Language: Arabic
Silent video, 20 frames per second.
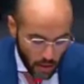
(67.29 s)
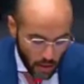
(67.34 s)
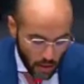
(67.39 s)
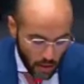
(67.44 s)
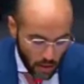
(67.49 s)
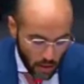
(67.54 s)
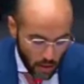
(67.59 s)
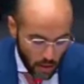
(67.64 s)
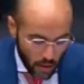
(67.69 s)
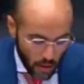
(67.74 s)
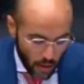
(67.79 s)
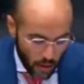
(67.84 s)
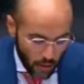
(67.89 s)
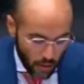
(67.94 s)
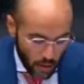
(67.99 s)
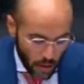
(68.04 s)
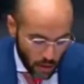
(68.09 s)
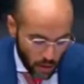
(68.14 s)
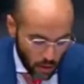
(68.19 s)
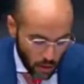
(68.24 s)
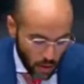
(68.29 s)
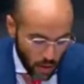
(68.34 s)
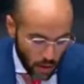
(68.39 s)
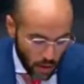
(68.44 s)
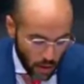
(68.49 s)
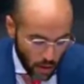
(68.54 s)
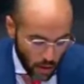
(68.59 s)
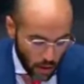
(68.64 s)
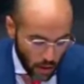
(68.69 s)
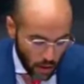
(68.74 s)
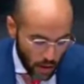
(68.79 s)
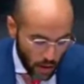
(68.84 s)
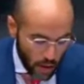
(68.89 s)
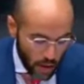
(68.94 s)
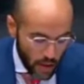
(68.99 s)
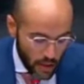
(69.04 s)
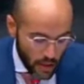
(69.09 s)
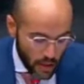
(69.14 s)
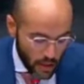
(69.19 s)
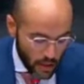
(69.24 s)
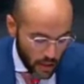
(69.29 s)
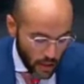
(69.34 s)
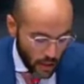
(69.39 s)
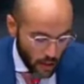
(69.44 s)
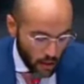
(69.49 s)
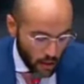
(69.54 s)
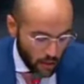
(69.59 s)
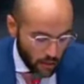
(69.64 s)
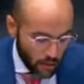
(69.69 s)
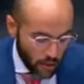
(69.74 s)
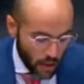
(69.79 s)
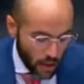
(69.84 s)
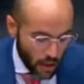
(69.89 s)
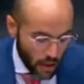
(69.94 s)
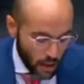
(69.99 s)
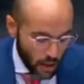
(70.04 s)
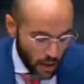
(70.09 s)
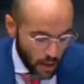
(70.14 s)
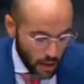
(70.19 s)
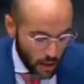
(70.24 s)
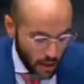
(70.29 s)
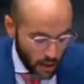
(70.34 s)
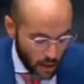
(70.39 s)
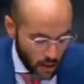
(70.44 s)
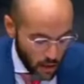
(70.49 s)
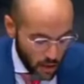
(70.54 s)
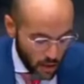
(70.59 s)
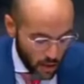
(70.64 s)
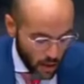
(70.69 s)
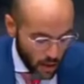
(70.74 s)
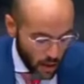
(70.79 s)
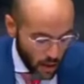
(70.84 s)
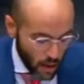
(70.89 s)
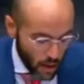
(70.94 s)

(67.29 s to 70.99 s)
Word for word: يساهم مشروع القرار الذي ستنظر فيه هذه اللجنة